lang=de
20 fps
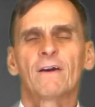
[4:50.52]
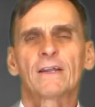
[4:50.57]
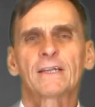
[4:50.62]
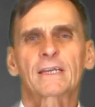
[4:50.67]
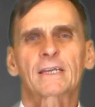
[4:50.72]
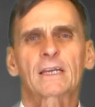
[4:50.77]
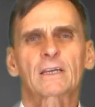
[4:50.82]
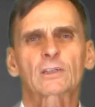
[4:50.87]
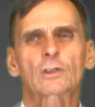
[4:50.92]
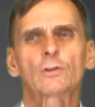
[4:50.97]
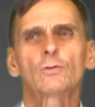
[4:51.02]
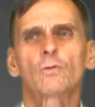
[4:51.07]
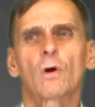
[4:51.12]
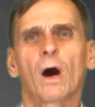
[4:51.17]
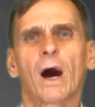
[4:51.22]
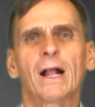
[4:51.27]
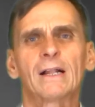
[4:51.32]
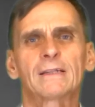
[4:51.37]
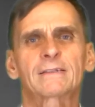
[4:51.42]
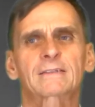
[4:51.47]
wenn ich es
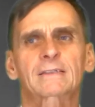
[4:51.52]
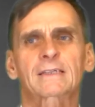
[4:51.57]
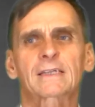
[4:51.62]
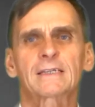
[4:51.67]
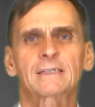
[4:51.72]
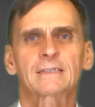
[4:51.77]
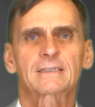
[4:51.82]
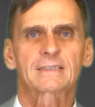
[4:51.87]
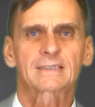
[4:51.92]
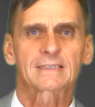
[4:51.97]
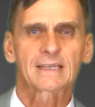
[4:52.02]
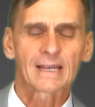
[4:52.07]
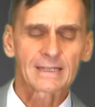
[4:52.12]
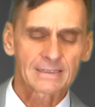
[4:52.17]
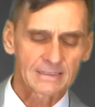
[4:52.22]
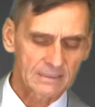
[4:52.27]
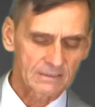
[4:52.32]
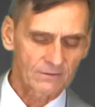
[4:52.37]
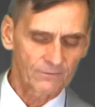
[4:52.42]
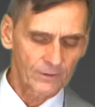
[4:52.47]
nur als
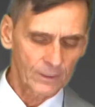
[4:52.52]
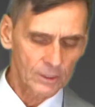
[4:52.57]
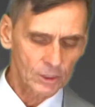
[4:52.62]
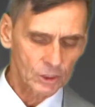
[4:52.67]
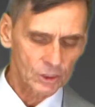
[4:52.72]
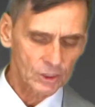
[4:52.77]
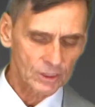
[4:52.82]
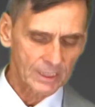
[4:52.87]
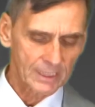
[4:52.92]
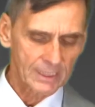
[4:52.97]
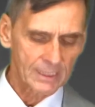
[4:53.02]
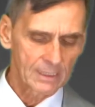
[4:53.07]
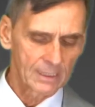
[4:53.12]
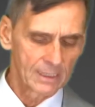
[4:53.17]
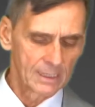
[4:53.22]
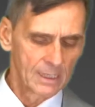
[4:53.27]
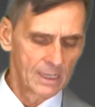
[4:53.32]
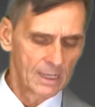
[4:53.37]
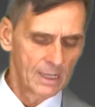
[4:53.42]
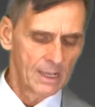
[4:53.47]
Gesetz
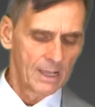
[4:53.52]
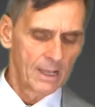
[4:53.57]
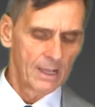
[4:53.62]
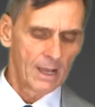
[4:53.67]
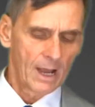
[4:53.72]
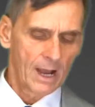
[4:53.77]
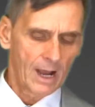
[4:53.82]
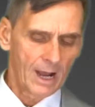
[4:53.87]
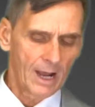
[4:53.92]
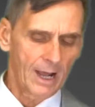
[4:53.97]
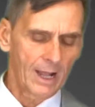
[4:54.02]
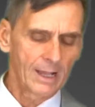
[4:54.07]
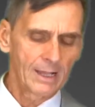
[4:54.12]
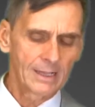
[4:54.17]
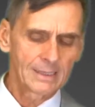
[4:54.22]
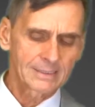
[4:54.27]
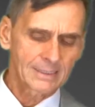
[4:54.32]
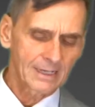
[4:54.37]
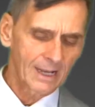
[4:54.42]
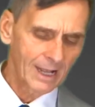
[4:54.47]
verstehe.
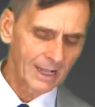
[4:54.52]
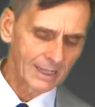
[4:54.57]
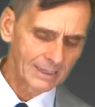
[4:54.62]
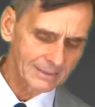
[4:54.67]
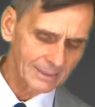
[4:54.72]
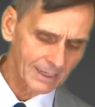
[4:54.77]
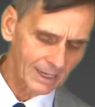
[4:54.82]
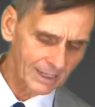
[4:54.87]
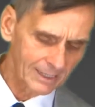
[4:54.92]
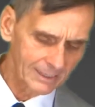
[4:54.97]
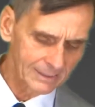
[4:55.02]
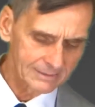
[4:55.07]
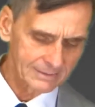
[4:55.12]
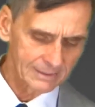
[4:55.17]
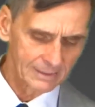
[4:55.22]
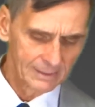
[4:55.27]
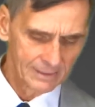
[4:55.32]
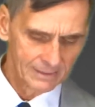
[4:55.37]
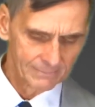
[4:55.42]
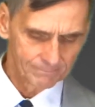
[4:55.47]
Halt, halt,
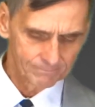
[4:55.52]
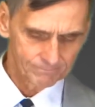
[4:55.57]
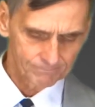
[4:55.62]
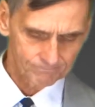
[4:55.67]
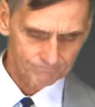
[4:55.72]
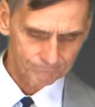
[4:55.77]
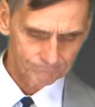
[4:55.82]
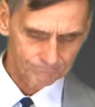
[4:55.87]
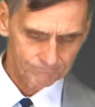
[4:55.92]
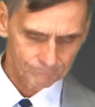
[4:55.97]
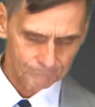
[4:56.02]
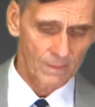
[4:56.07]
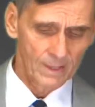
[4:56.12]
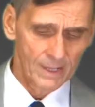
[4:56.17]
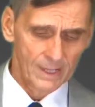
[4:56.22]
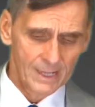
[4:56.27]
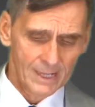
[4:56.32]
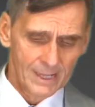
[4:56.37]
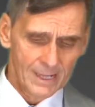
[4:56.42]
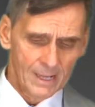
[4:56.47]
halt.
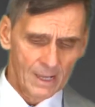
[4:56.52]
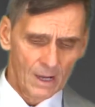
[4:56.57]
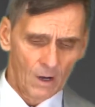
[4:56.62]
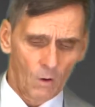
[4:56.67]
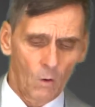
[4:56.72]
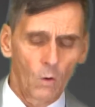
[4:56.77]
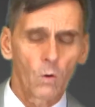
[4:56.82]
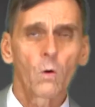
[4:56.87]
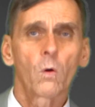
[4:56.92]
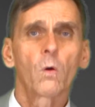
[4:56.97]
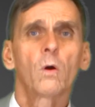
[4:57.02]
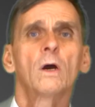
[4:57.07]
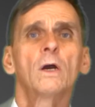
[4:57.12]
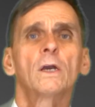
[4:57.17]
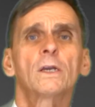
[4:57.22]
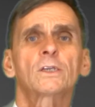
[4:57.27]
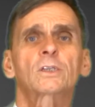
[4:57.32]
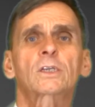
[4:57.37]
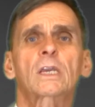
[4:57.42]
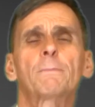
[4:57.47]
Oh,
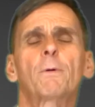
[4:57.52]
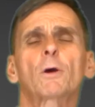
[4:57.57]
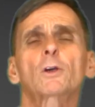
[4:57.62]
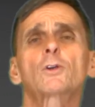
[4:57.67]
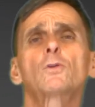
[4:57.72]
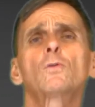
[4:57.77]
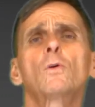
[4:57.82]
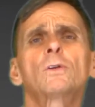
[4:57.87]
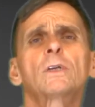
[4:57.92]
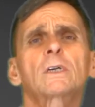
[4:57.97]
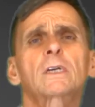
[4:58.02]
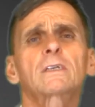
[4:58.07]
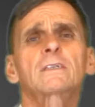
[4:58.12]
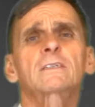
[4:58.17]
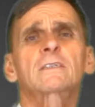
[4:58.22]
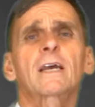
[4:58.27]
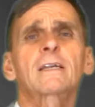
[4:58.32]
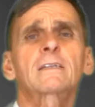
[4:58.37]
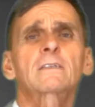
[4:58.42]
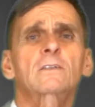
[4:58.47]
ich gebe euch nur eine
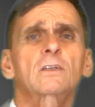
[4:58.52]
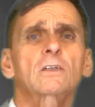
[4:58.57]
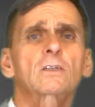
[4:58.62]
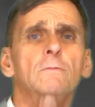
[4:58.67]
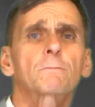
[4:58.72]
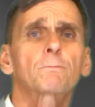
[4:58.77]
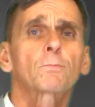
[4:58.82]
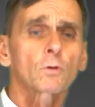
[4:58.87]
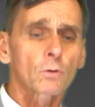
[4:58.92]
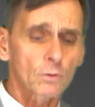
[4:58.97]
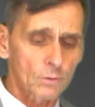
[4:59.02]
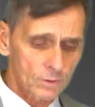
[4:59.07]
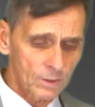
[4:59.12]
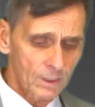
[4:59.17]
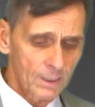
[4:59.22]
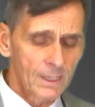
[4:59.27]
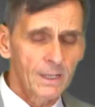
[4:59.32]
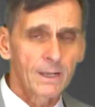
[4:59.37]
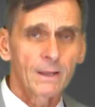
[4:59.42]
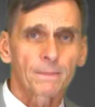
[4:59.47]

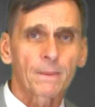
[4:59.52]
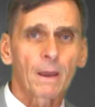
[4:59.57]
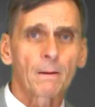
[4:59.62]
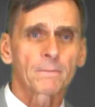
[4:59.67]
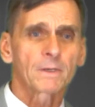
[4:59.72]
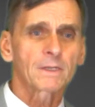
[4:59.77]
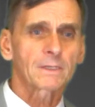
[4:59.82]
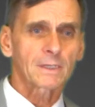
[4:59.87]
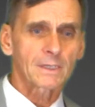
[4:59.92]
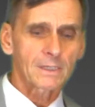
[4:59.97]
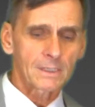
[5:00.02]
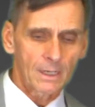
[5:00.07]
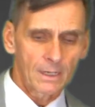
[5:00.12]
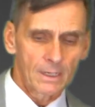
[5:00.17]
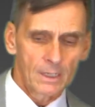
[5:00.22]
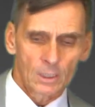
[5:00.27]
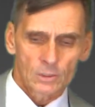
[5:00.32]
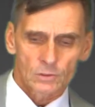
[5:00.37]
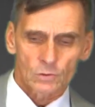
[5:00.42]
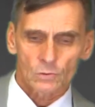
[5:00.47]
Gesetzesbürde, damit
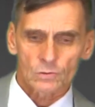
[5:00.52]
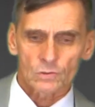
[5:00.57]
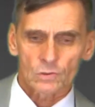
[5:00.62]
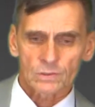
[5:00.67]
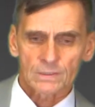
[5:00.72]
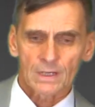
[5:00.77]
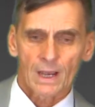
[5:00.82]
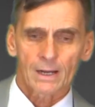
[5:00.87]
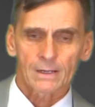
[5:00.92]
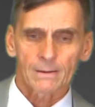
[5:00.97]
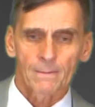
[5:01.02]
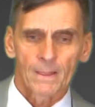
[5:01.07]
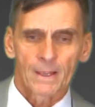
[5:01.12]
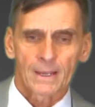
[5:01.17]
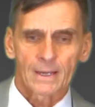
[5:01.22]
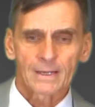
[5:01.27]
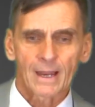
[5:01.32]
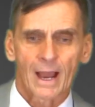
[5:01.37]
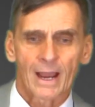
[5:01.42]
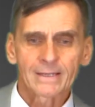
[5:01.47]
ihr sozusagen
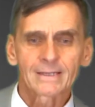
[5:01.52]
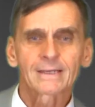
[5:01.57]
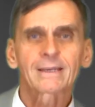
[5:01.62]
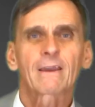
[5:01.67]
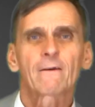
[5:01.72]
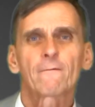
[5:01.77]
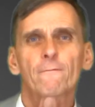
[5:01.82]
in eine